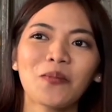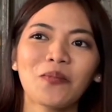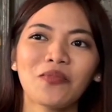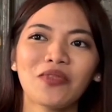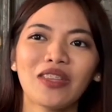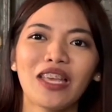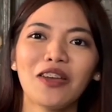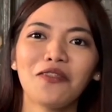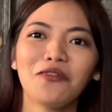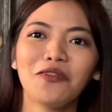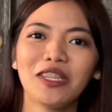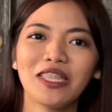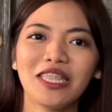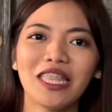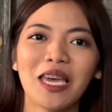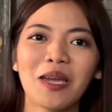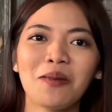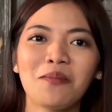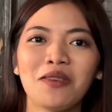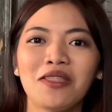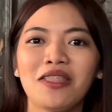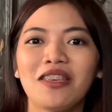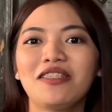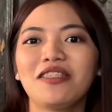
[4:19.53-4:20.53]
every
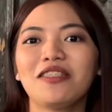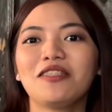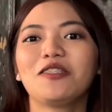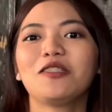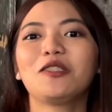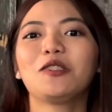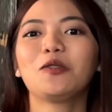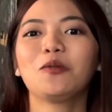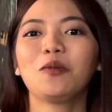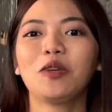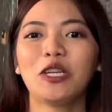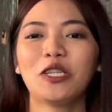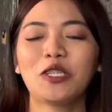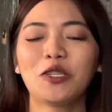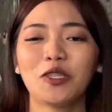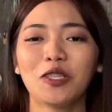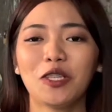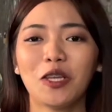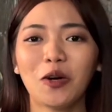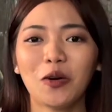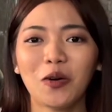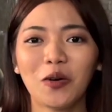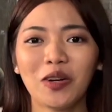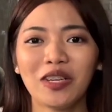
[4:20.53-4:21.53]
time na nasa situation
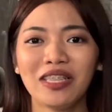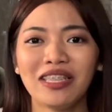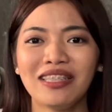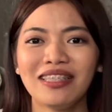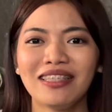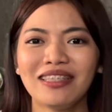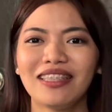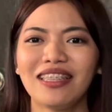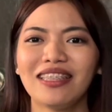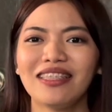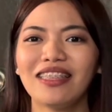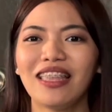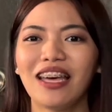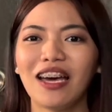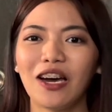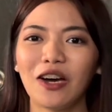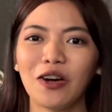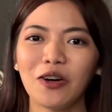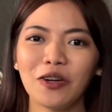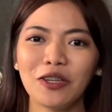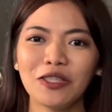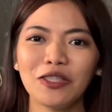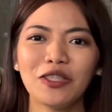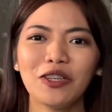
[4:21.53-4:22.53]
ako na
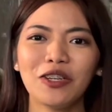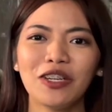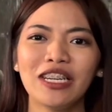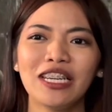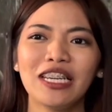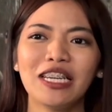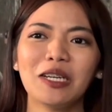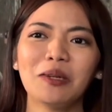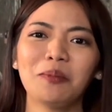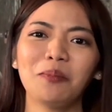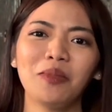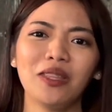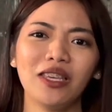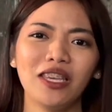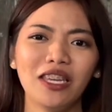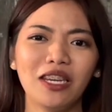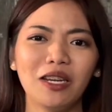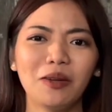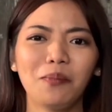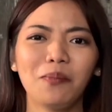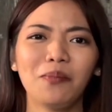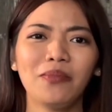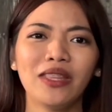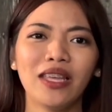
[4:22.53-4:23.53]
nagda-doubt or
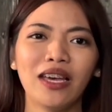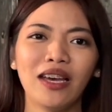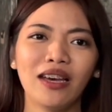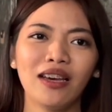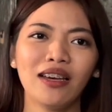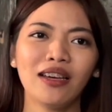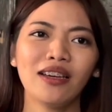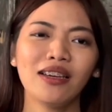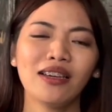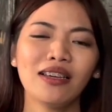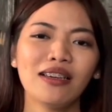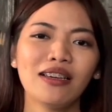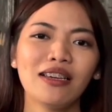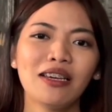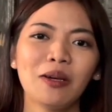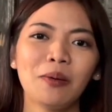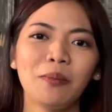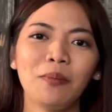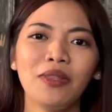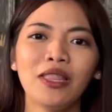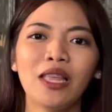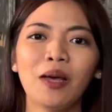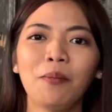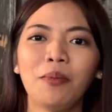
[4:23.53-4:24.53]
hirap-hirap na,
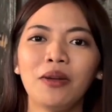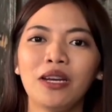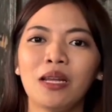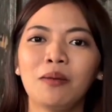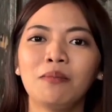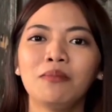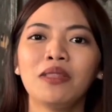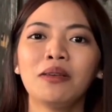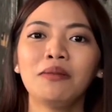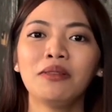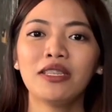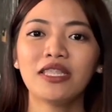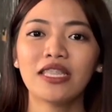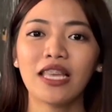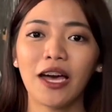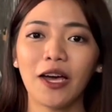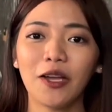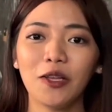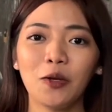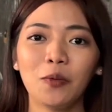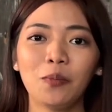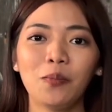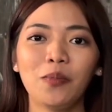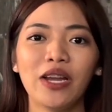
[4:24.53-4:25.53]
pinaparamdam niya sa
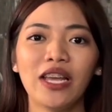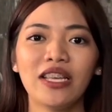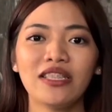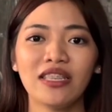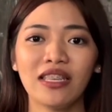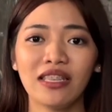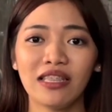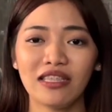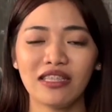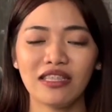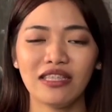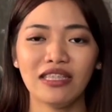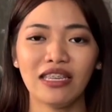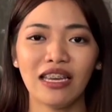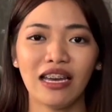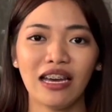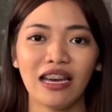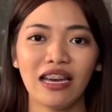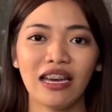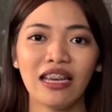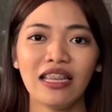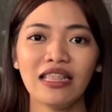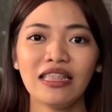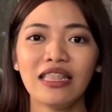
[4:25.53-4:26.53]
akin yung presence niya.
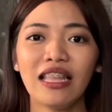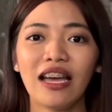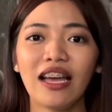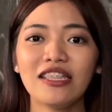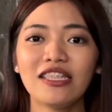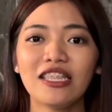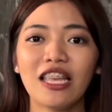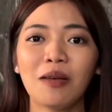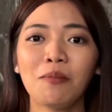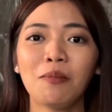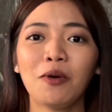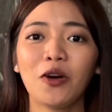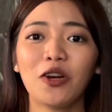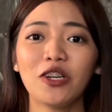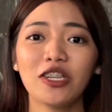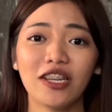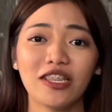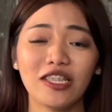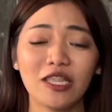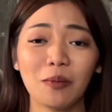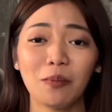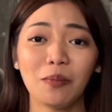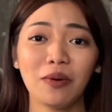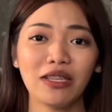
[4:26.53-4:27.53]
Nakasama ko siya
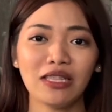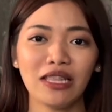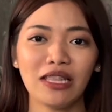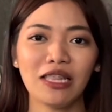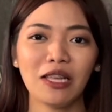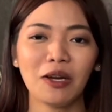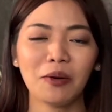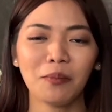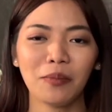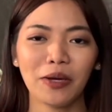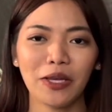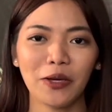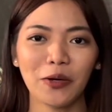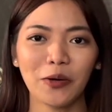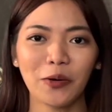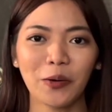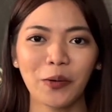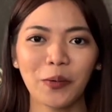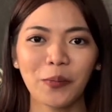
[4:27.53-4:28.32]
sa paglalakbay ko.